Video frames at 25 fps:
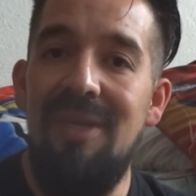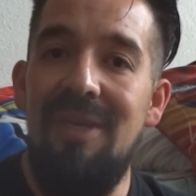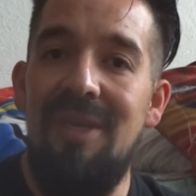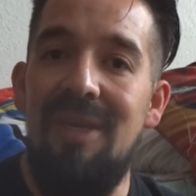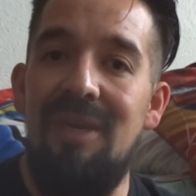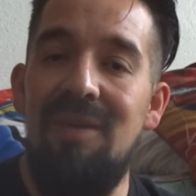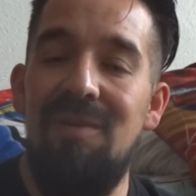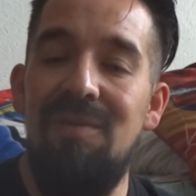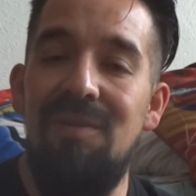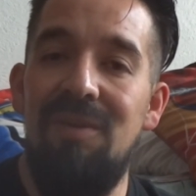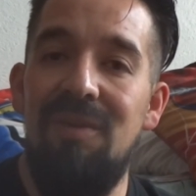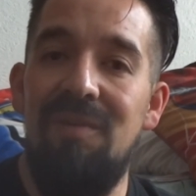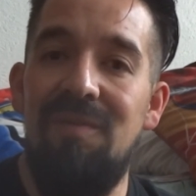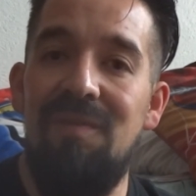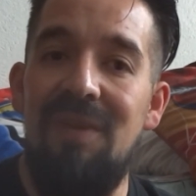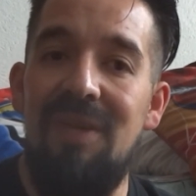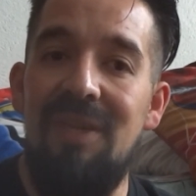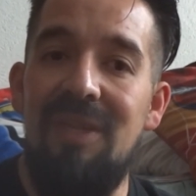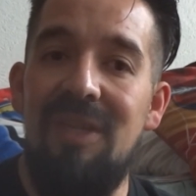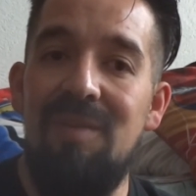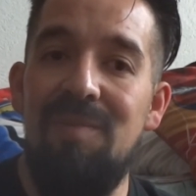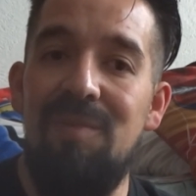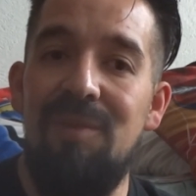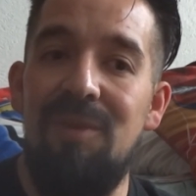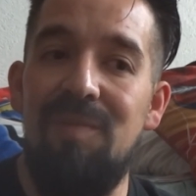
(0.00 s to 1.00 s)
Aún nos
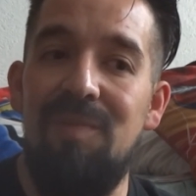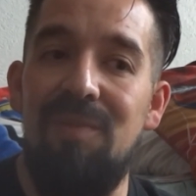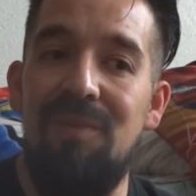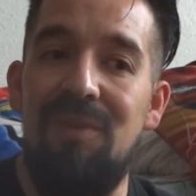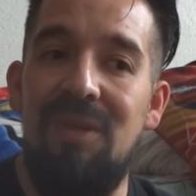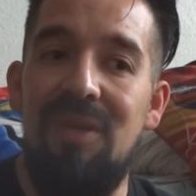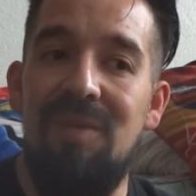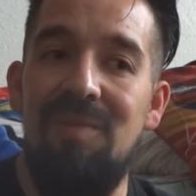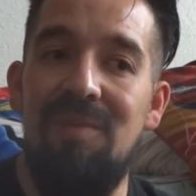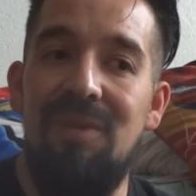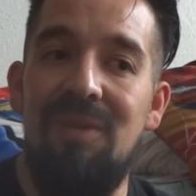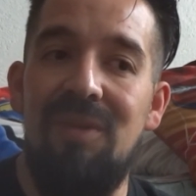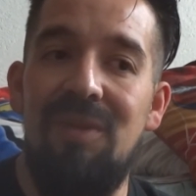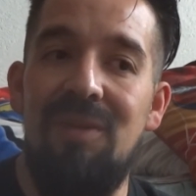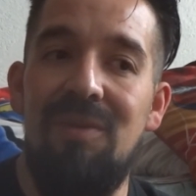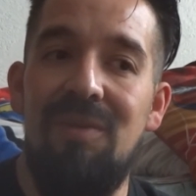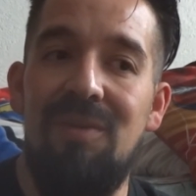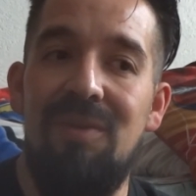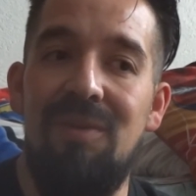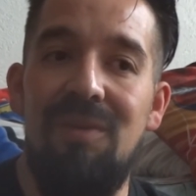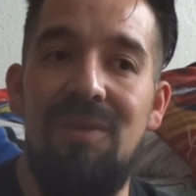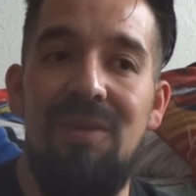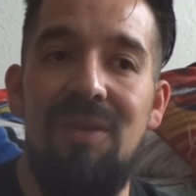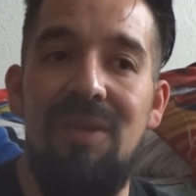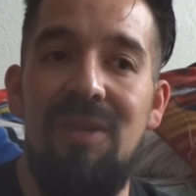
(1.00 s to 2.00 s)
falta, pero pues seguimos haciendo
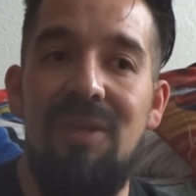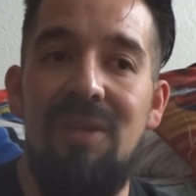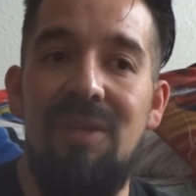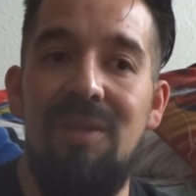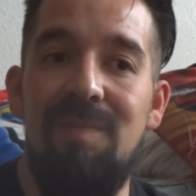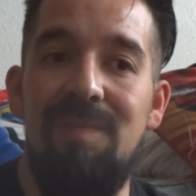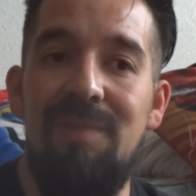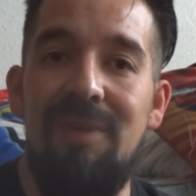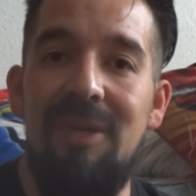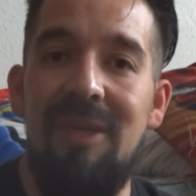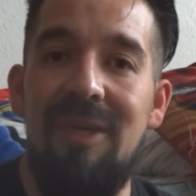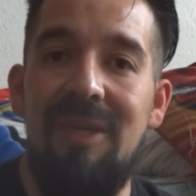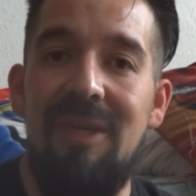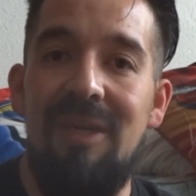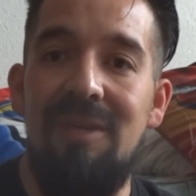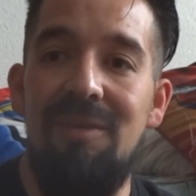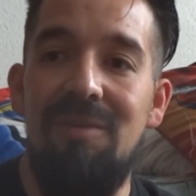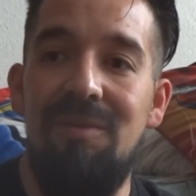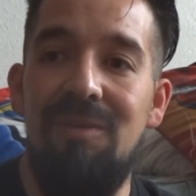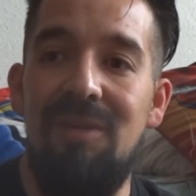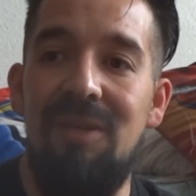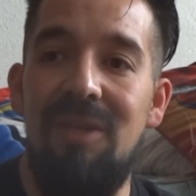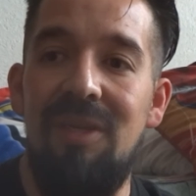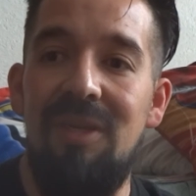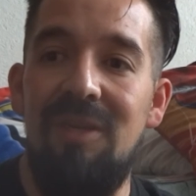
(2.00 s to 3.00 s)
contenido para que
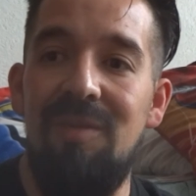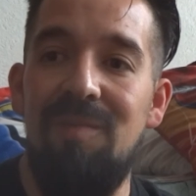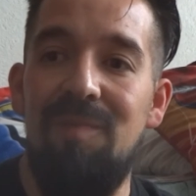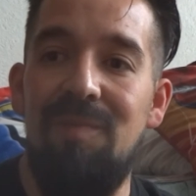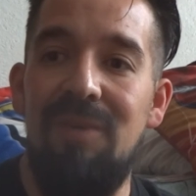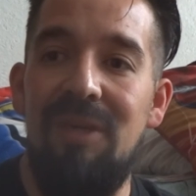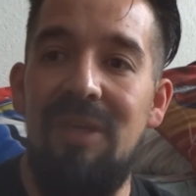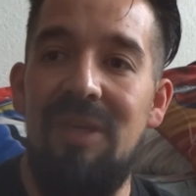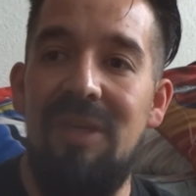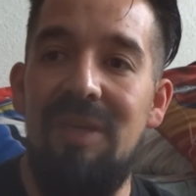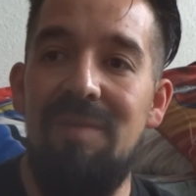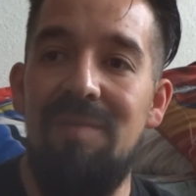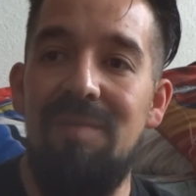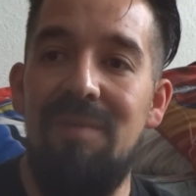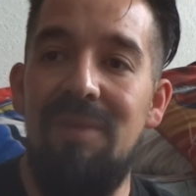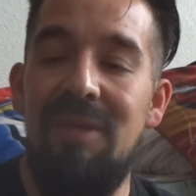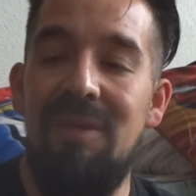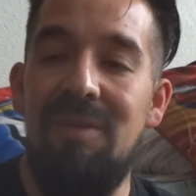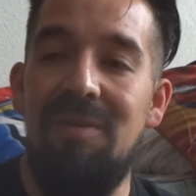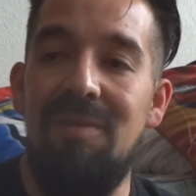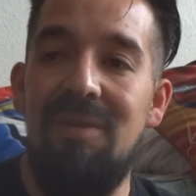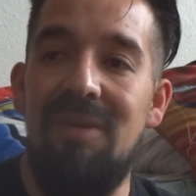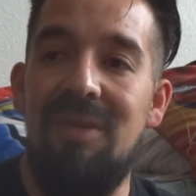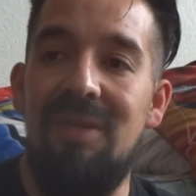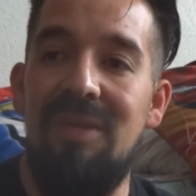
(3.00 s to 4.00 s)
ustedes puedan ver
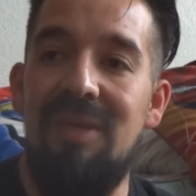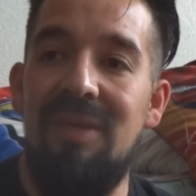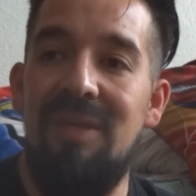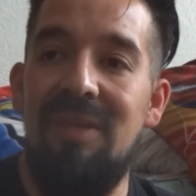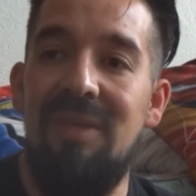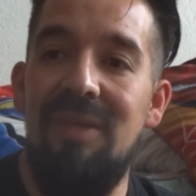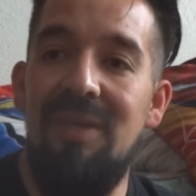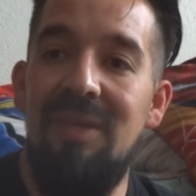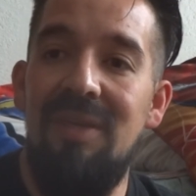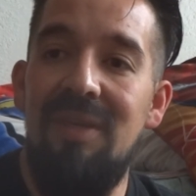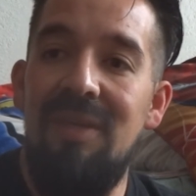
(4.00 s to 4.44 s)
nuestras